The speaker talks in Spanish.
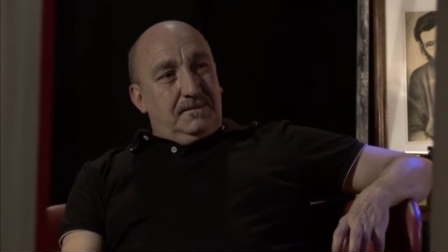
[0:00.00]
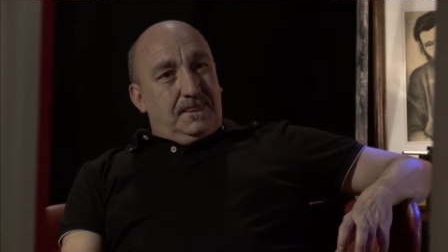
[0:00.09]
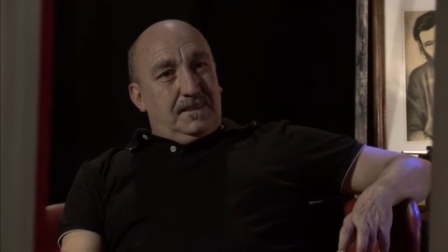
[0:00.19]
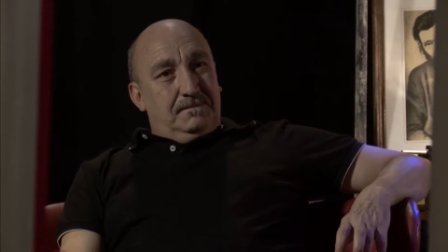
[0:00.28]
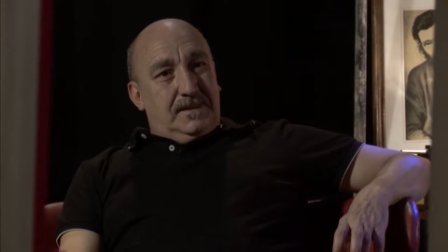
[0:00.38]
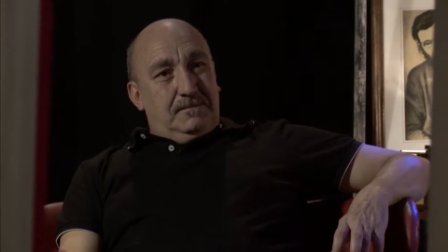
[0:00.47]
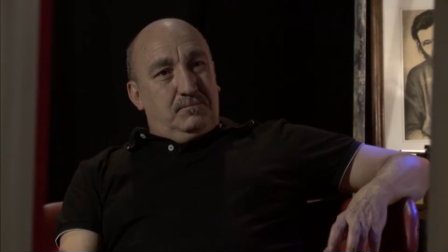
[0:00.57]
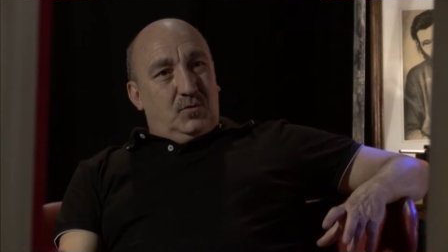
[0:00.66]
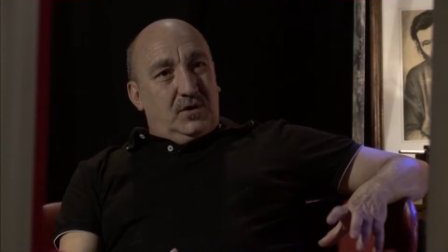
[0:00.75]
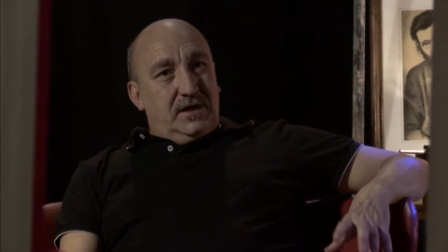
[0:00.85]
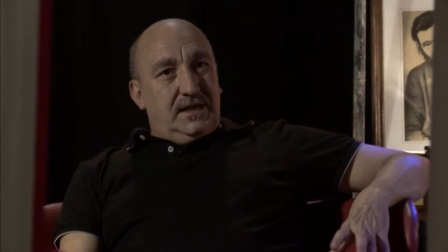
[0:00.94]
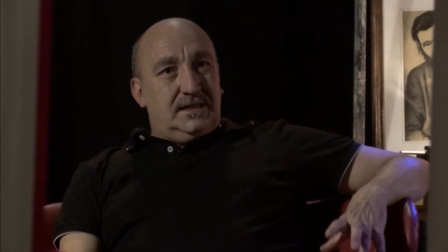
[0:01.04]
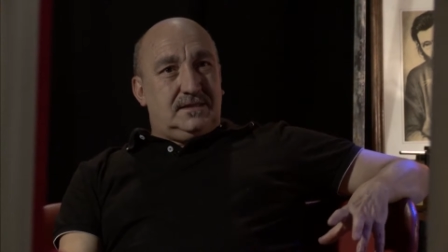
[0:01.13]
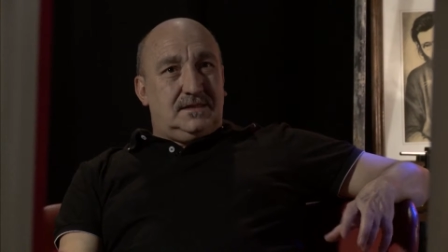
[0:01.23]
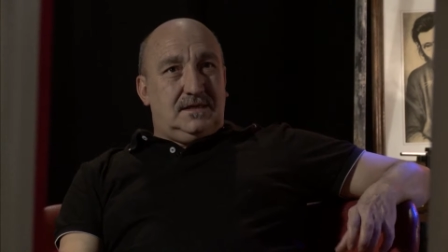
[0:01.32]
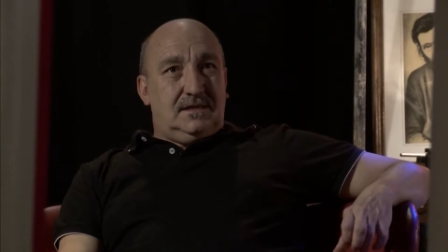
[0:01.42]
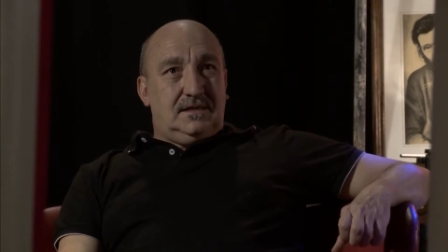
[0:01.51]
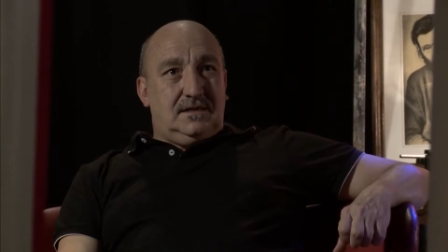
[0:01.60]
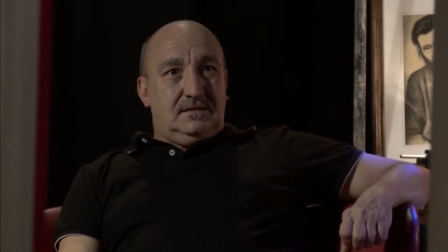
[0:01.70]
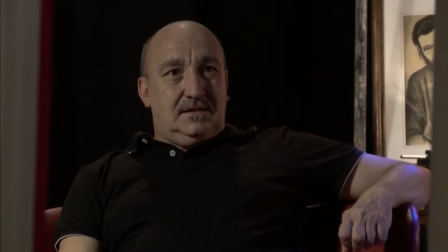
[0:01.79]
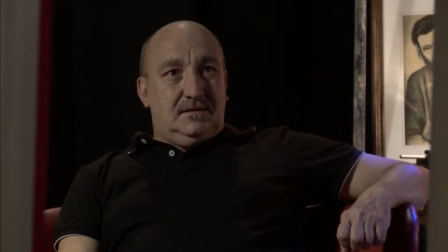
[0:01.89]
de puestas,
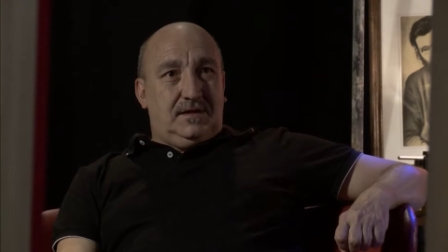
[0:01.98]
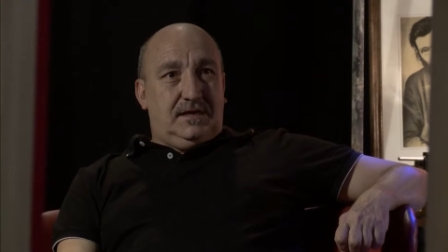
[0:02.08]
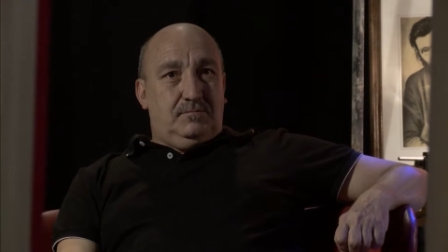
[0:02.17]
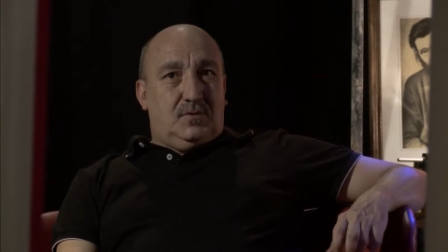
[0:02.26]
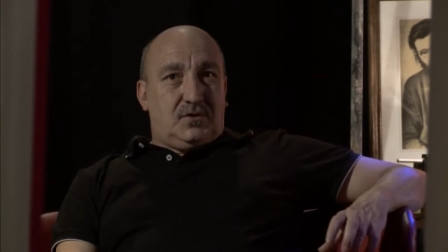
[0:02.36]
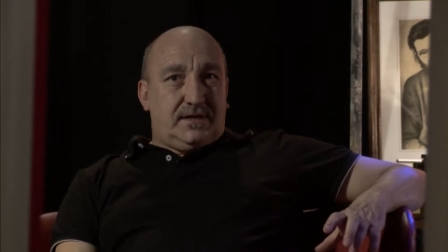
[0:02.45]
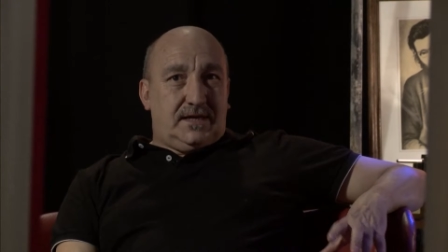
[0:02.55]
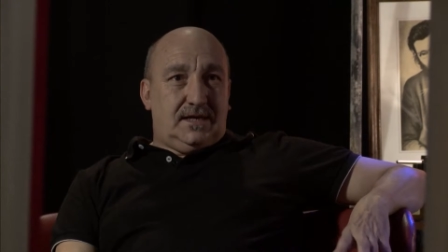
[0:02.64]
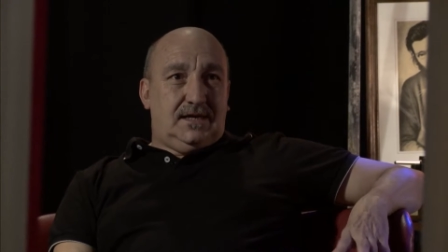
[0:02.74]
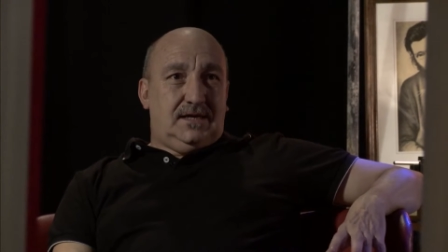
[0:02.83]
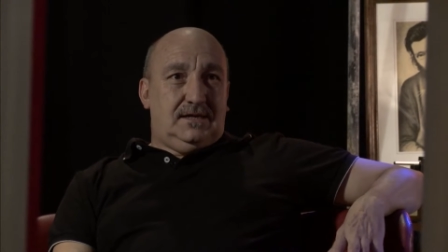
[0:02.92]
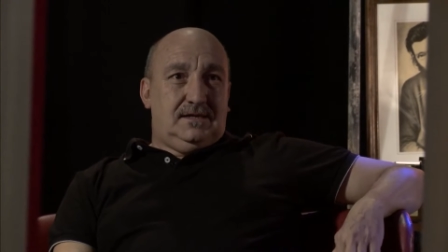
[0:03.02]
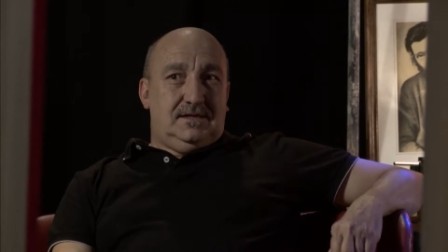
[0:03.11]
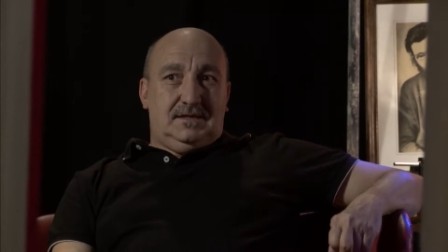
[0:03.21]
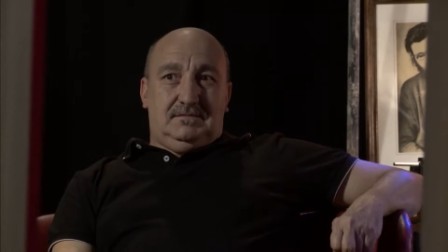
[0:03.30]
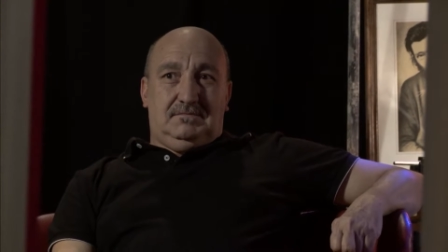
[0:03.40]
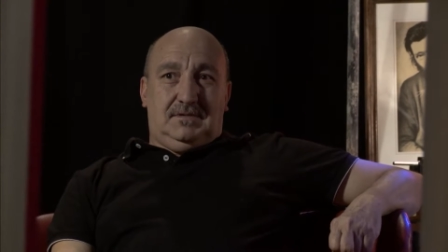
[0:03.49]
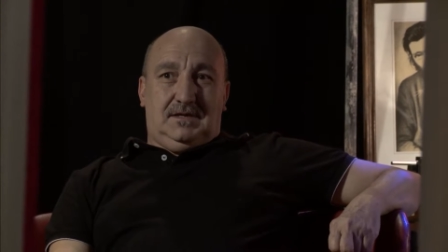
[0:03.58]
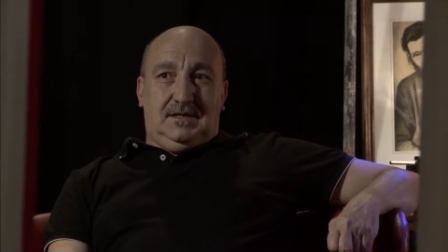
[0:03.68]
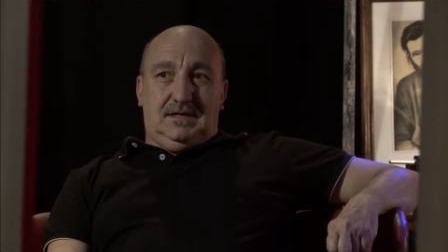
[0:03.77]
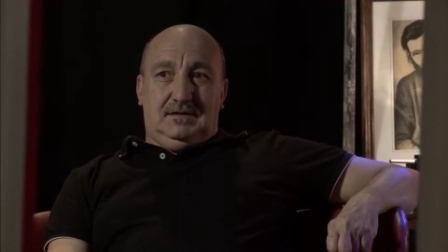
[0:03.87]
de, que por qué
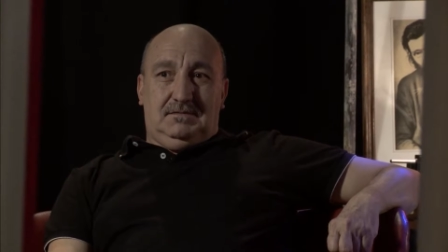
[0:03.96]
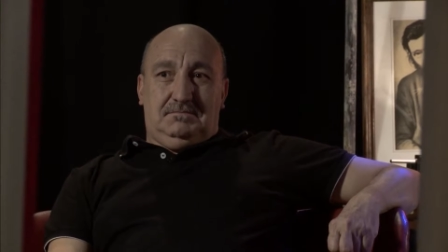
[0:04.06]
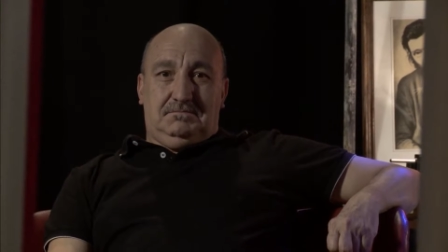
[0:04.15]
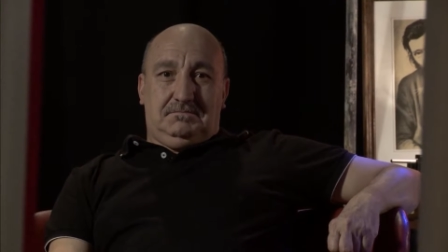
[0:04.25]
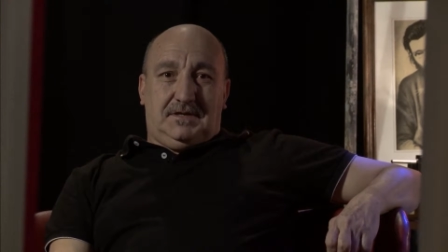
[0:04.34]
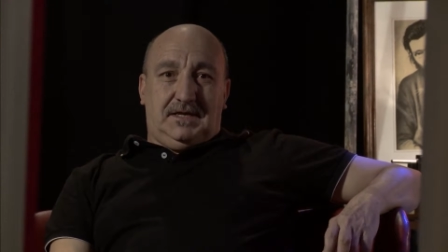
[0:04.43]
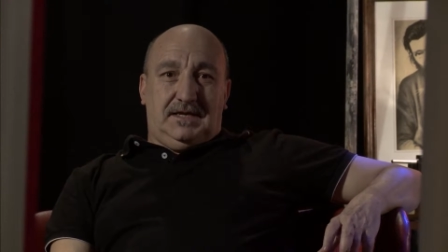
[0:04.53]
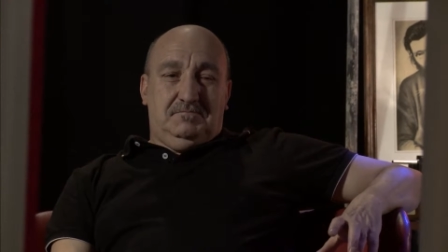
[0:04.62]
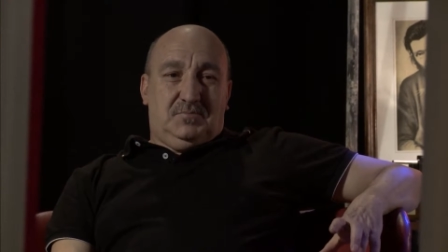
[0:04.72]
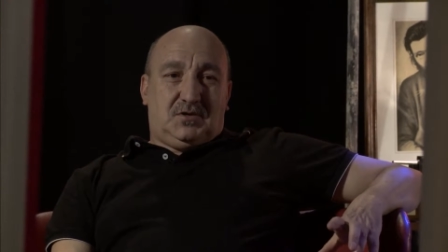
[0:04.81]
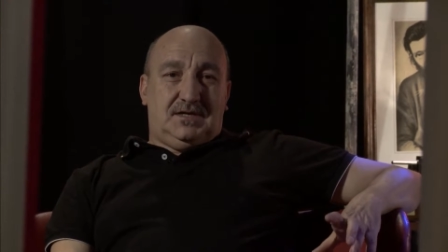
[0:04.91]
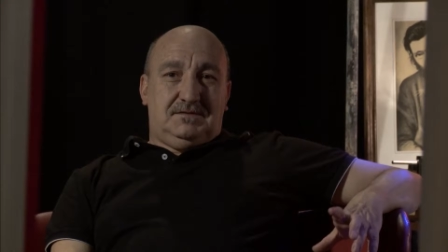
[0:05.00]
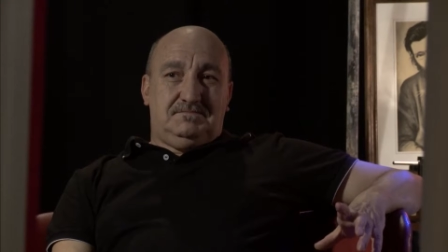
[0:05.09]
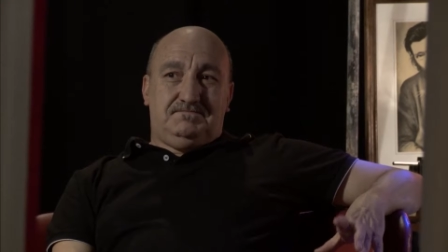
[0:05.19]
eh, quieren, porque